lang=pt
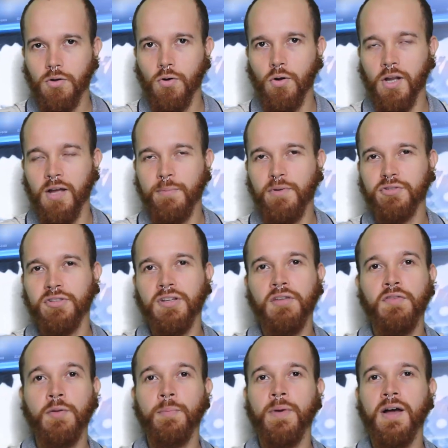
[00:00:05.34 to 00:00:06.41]
Olá, amigos do
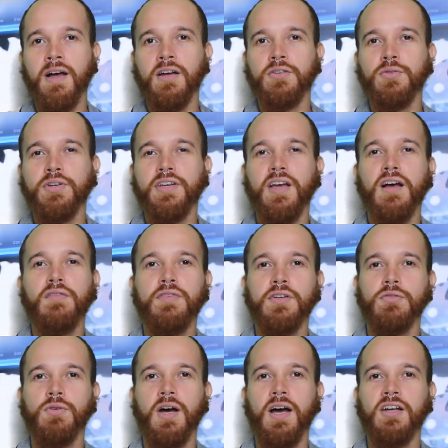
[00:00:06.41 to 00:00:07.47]
TV Impacto, aqui é Rafael
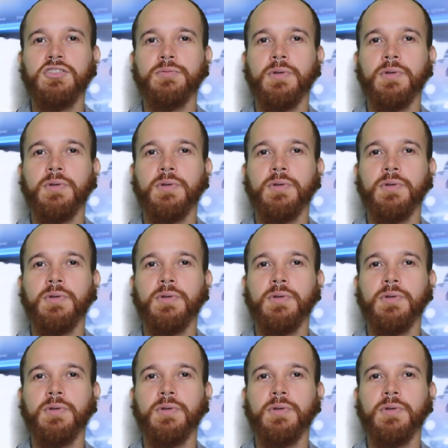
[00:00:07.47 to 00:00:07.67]
Duarte